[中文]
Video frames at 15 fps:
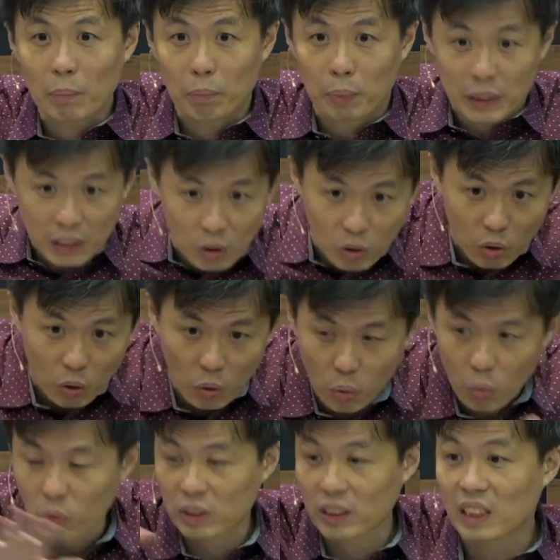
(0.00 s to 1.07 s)
比较
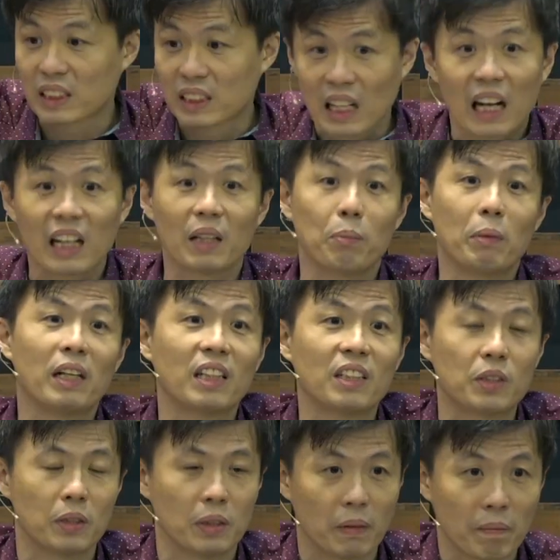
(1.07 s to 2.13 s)
顾这个家里面的
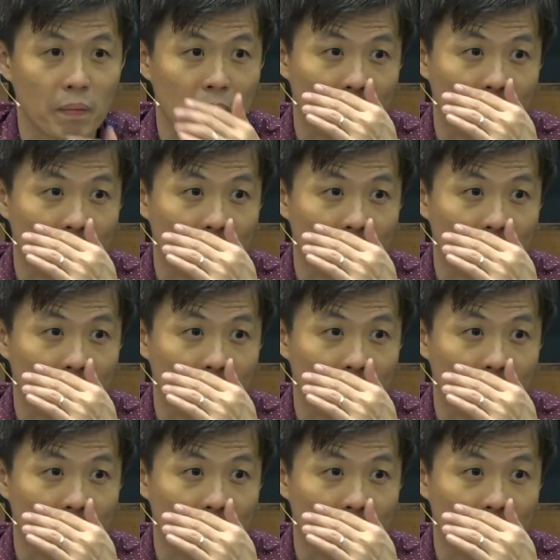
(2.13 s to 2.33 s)
事？